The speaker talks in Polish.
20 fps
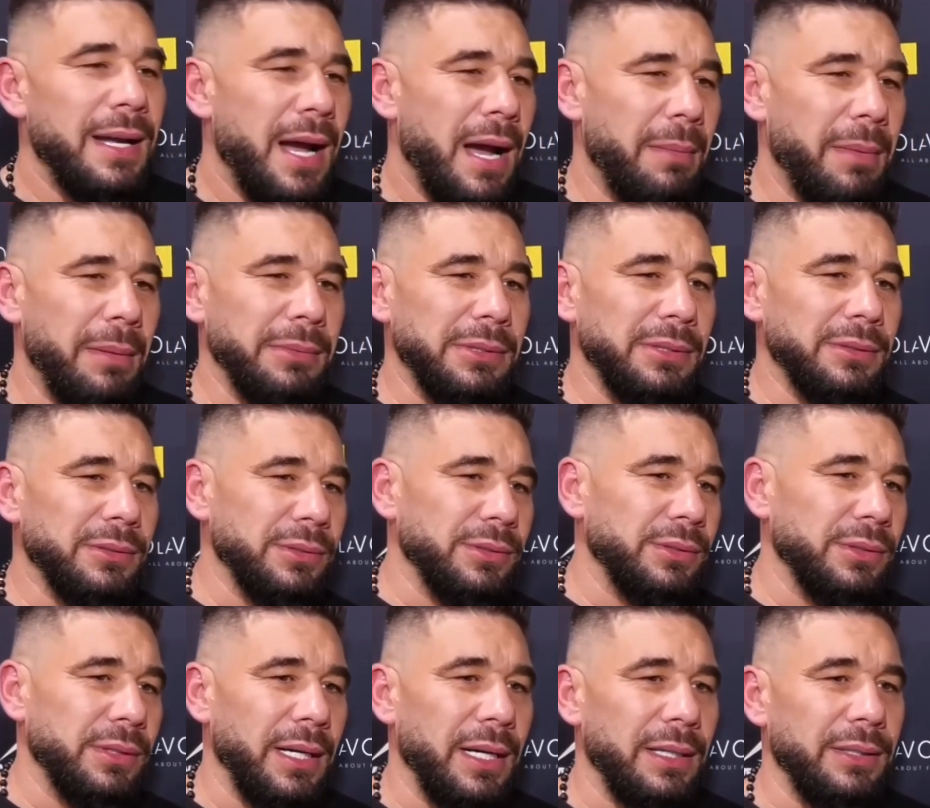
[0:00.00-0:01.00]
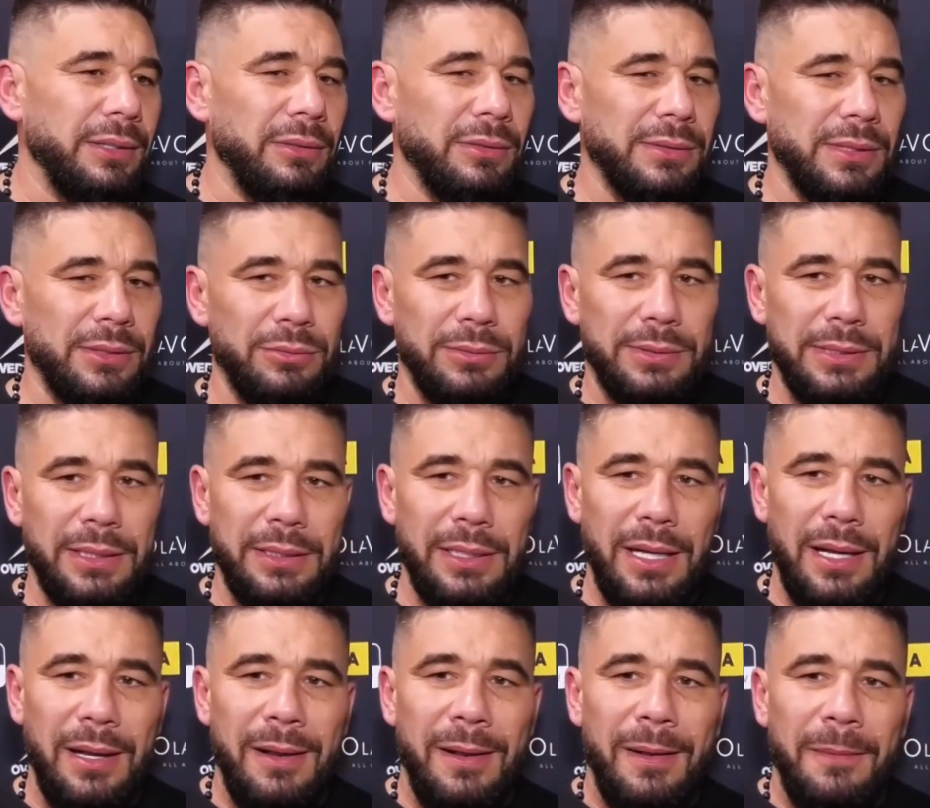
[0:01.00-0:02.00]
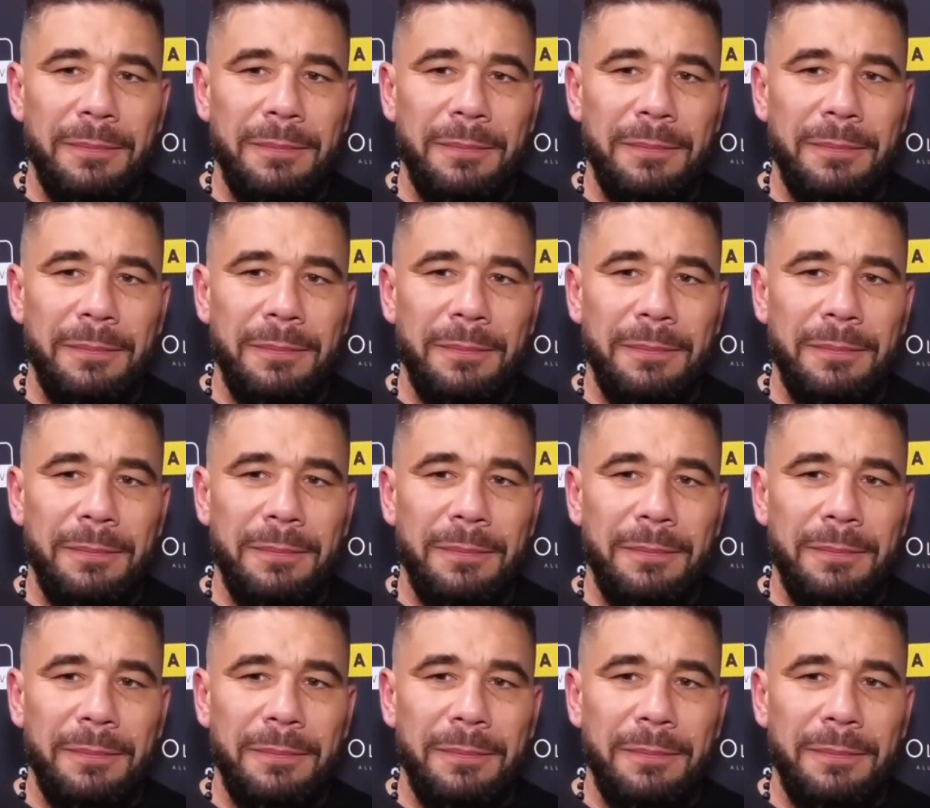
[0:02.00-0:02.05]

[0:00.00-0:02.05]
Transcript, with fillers: a mamy sobie coś realnie do zarzucenia,